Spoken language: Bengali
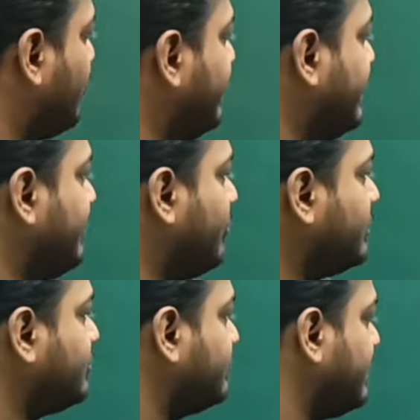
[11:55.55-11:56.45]
ওডি কি
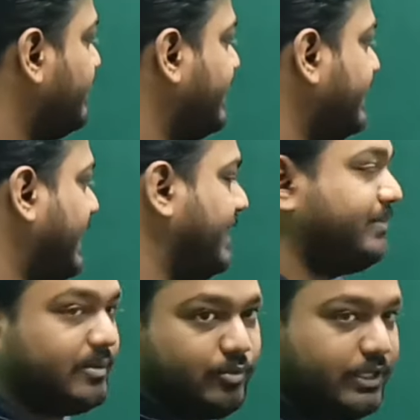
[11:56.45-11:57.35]
প্রকাশ করছে আমাকে
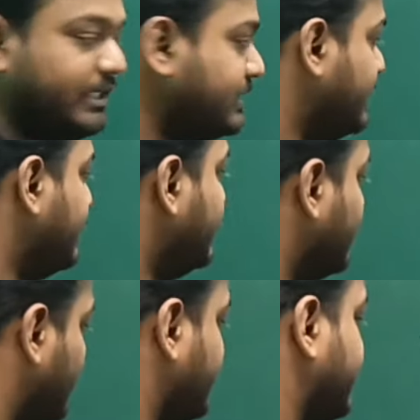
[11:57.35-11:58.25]
টাইমটা প্রকাশ
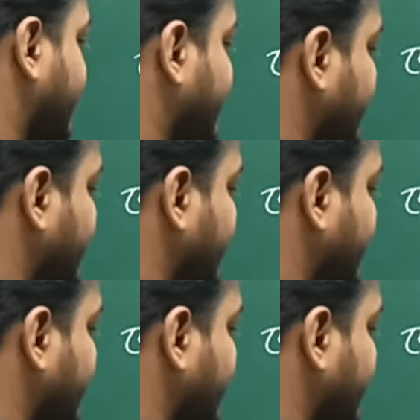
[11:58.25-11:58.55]
করছে